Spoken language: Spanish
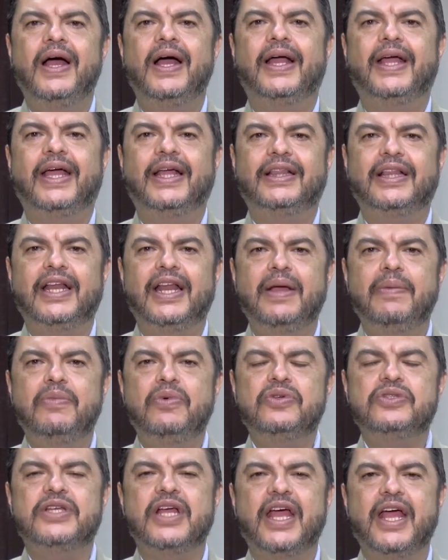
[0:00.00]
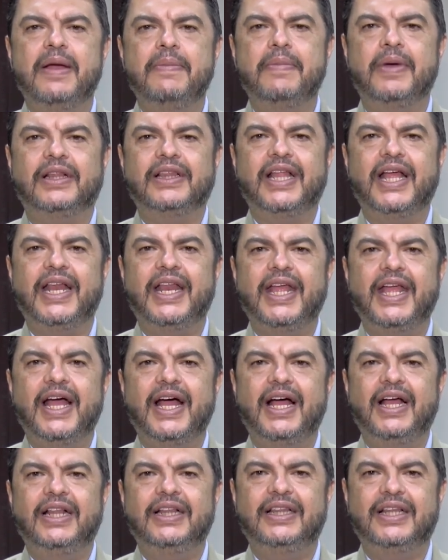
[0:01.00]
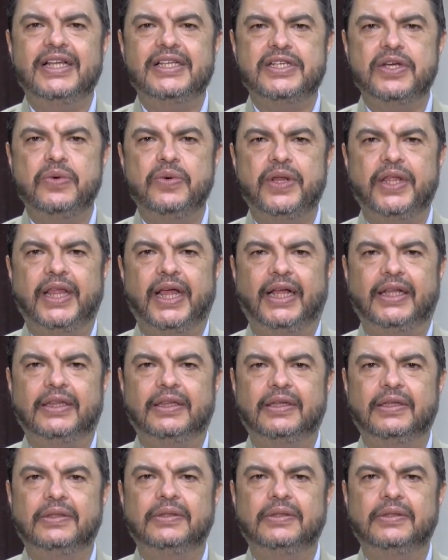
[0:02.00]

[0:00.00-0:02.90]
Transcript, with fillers: que tenemos en materia de seguridad.